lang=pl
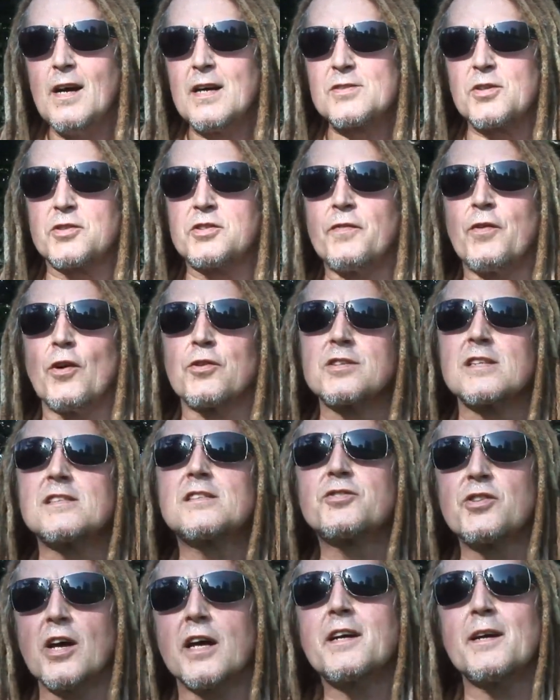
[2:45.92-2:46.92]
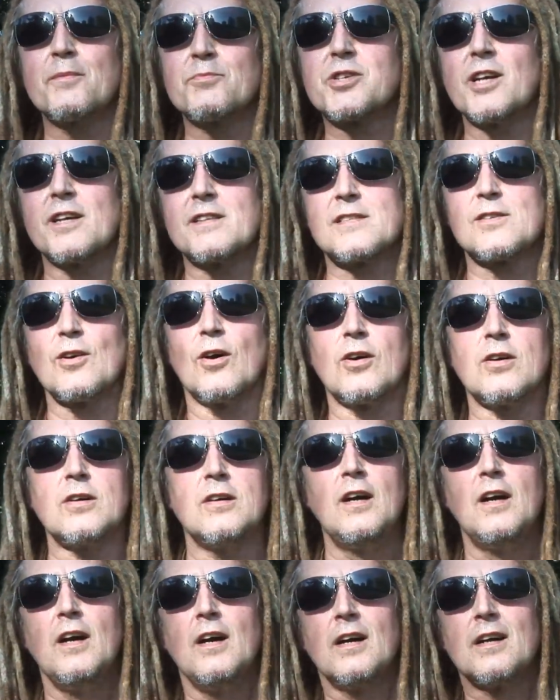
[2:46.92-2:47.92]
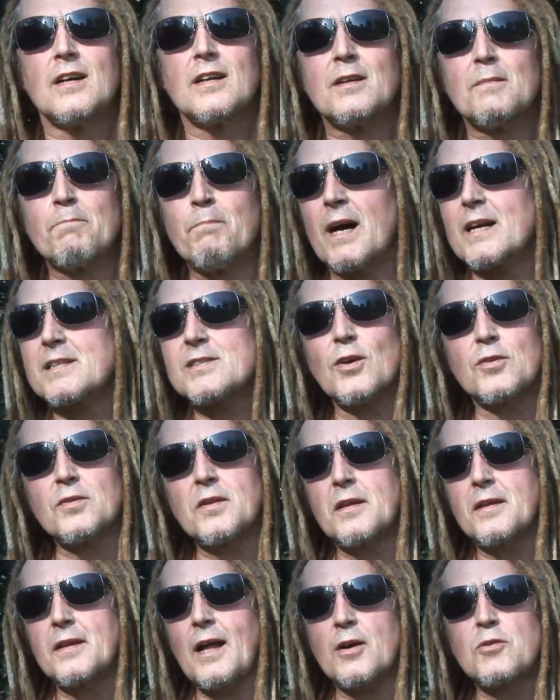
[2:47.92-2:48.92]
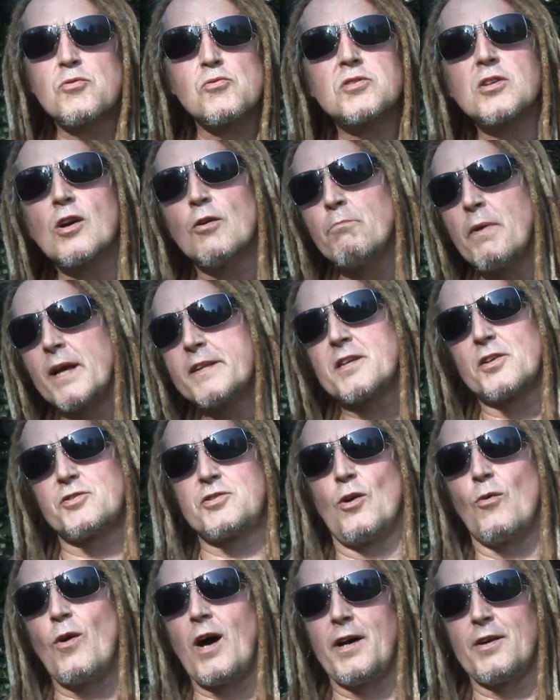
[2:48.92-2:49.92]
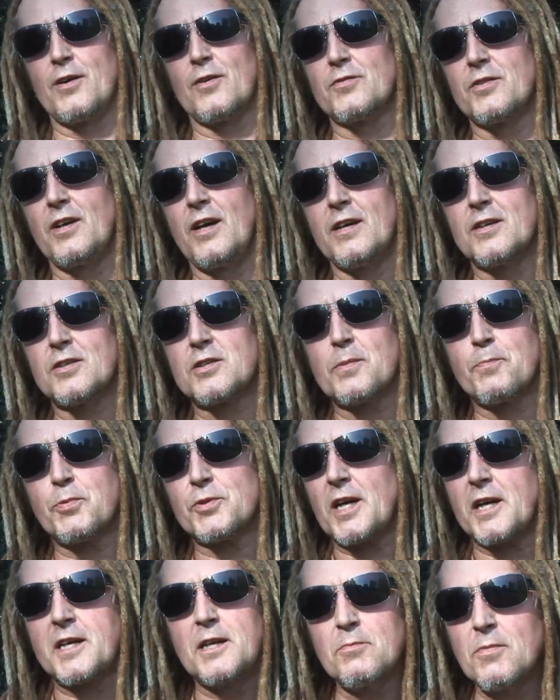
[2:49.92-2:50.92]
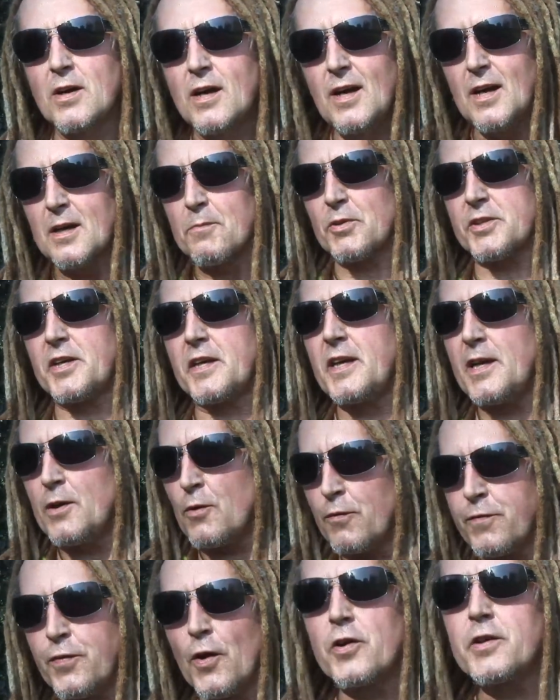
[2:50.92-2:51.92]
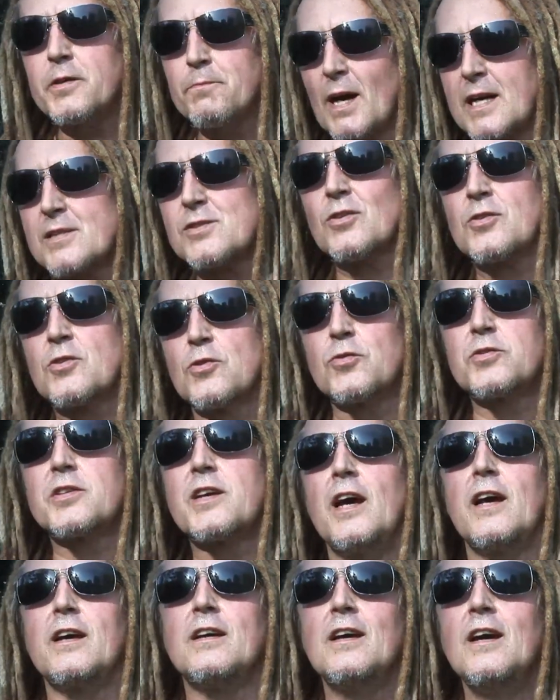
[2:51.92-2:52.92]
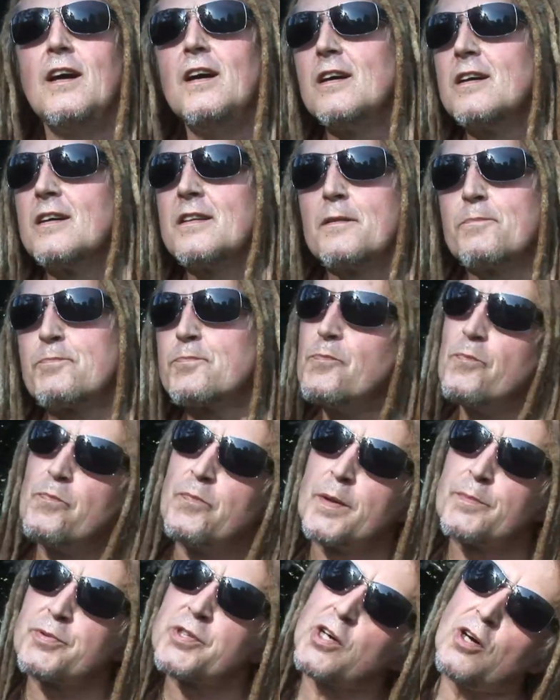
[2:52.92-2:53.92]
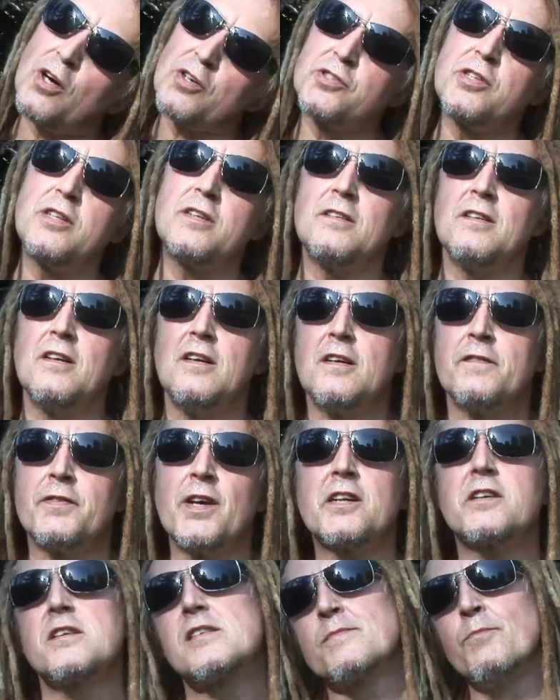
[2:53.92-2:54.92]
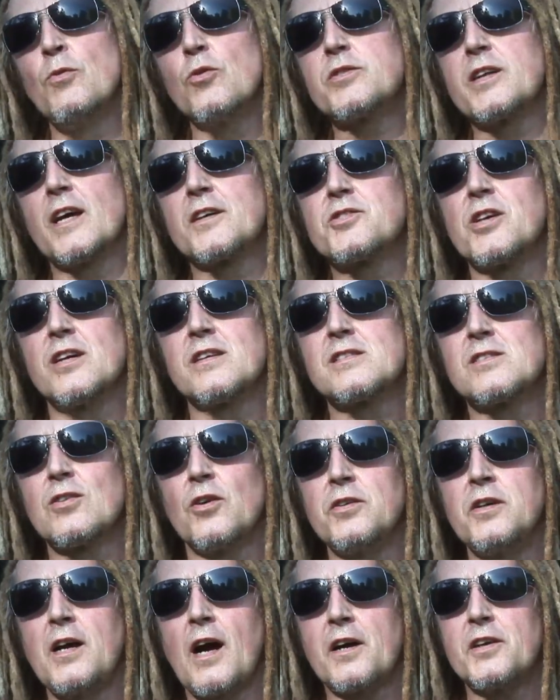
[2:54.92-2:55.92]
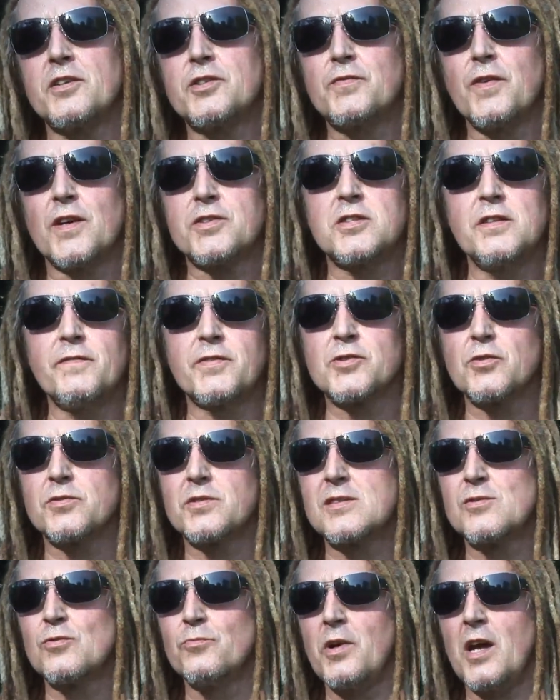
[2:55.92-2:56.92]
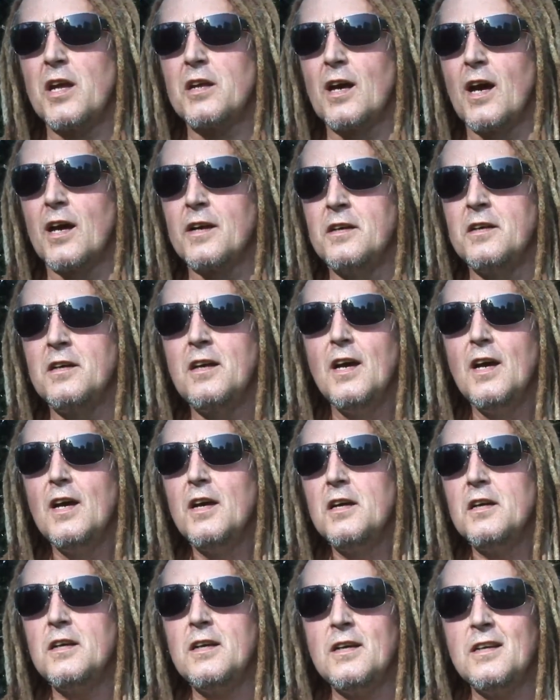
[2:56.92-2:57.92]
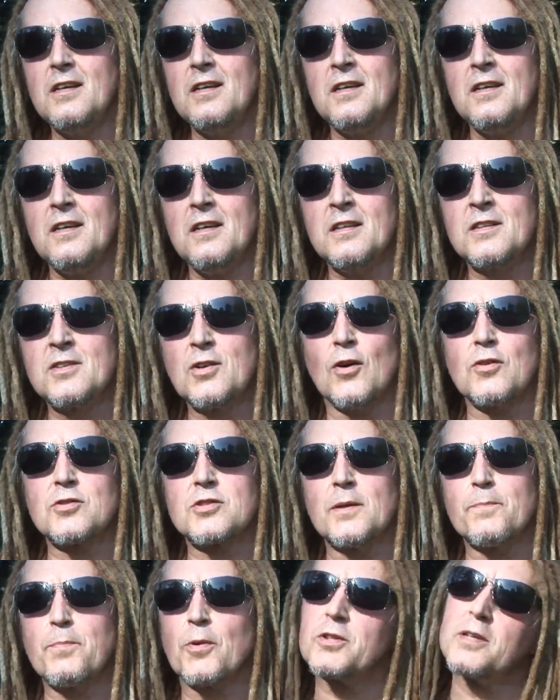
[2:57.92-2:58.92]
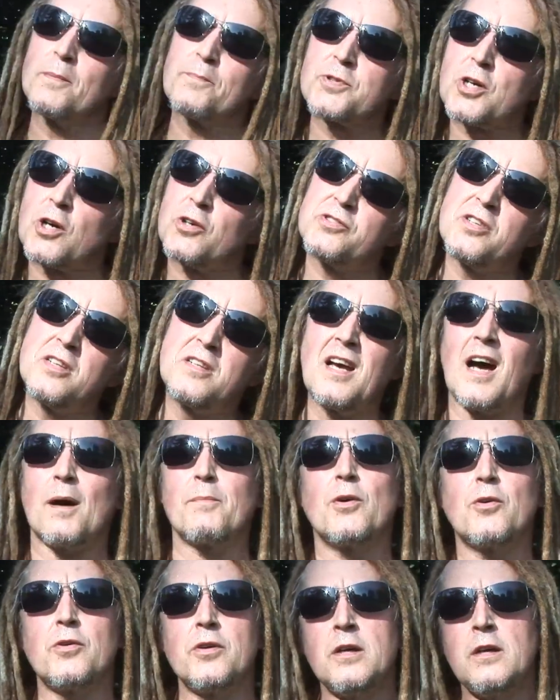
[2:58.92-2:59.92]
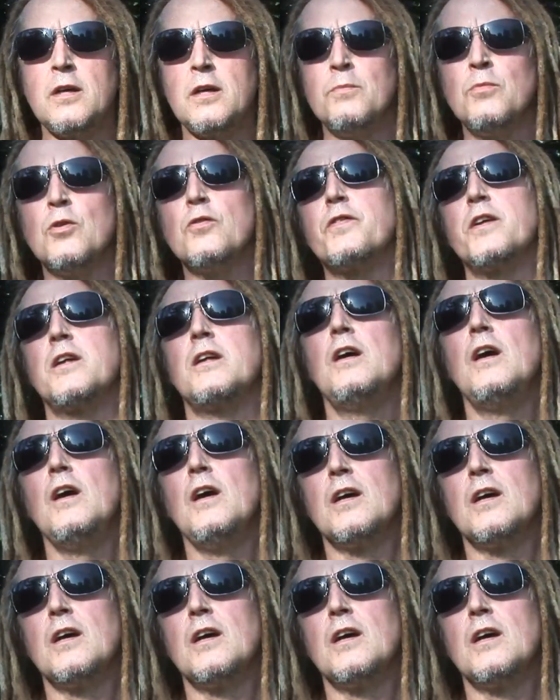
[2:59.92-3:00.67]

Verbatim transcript: co się wiąże z grzechem często, bardzo na krótką metę działają, nie? Że po, takim, po takiej euforii bardzo krótkiej przychodzi wielki smutek często i jakieś właśnie wyrzuty sumienia i, i, i to, że potem przychodzi diabeł i, i mówi,